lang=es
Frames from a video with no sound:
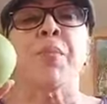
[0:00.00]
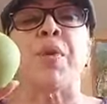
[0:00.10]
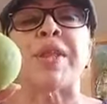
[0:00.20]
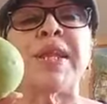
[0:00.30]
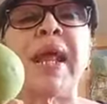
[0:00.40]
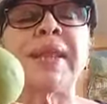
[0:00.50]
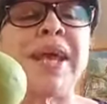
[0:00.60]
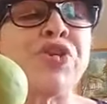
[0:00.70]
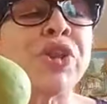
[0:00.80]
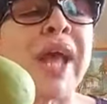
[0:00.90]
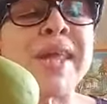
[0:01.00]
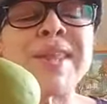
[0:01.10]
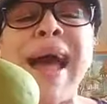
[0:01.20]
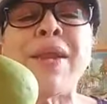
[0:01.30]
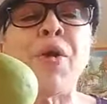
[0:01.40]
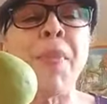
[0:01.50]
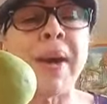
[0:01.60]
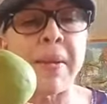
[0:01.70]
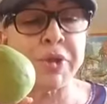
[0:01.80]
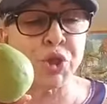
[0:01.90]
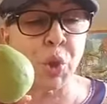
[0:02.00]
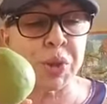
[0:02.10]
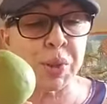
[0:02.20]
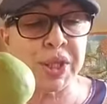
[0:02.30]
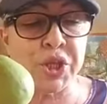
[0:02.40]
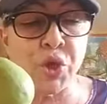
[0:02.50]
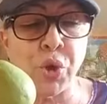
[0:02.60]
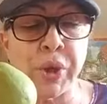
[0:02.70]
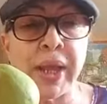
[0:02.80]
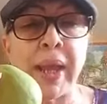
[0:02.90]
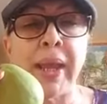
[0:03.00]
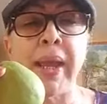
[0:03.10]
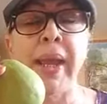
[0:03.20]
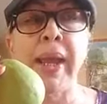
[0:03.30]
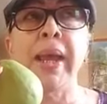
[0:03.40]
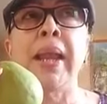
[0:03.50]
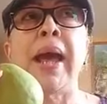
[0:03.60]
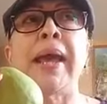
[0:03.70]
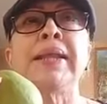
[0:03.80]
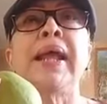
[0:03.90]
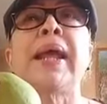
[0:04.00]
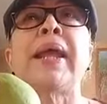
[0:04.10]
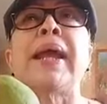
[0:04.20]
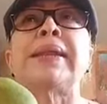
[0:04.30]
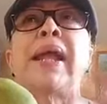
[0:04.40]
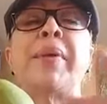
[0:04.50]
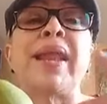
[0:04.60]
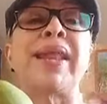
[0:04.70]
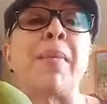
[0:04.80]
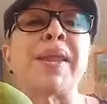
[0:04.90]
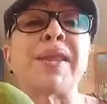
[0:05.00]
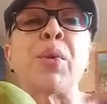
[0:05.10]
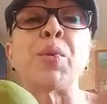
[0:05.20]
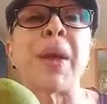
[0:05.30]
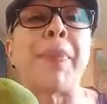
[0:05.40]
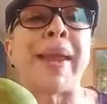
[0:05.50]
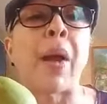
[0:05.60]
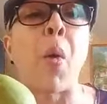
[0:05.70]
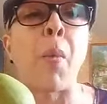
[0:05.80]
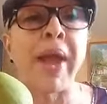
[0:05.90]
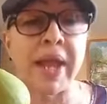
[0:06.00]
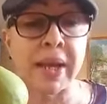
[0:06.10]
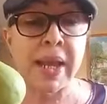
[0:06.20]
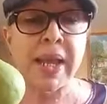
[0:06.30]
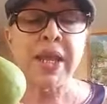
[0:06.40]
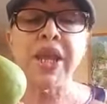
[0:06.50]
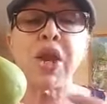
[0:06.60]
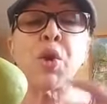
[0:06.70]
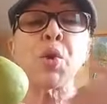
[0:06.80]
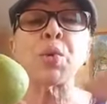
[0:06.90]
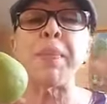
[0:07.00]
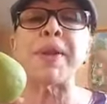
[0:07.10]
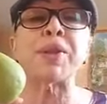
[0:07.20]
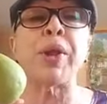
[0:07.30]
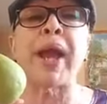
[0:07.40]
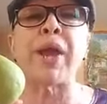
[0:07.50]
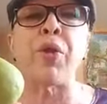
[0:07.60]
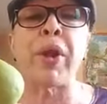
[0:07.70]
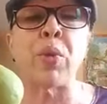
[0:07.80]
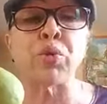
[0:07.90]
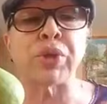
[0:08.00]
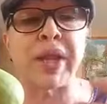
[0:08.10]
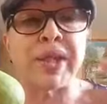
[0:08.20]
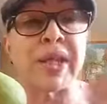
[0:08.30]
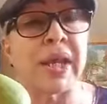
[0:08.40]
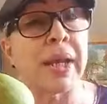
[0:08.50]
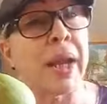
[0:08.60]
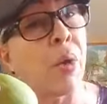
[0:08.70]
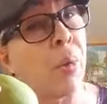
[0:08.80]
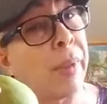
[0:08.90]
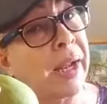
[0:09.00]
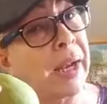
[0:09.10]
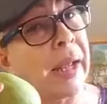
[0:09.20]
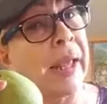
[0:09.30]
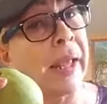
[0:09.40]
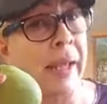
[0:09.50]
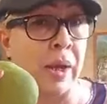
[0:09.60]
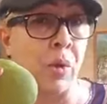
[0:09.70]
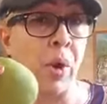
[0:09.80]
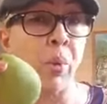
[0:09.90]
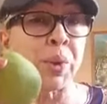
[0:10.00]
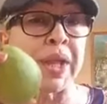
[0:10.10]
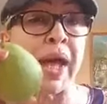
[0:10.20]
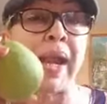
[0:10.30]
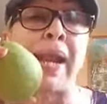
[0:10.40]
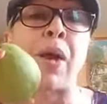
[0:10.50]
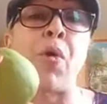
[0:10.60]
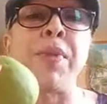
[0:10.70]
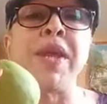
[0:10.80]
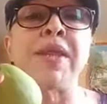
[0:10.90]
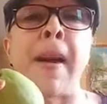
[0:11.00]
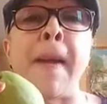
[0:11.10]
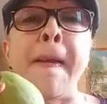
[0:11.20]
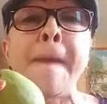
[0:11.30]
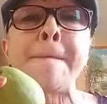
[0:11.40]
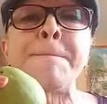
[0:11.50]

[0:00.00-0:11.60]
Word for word: Pues sí, la tallota es algo maravilloso, señores. Eh, la gente cree que tal vez nada más se usa para comer. Incluso hay personas que no les gusta ni siquiera comer, eh, usarle la comida.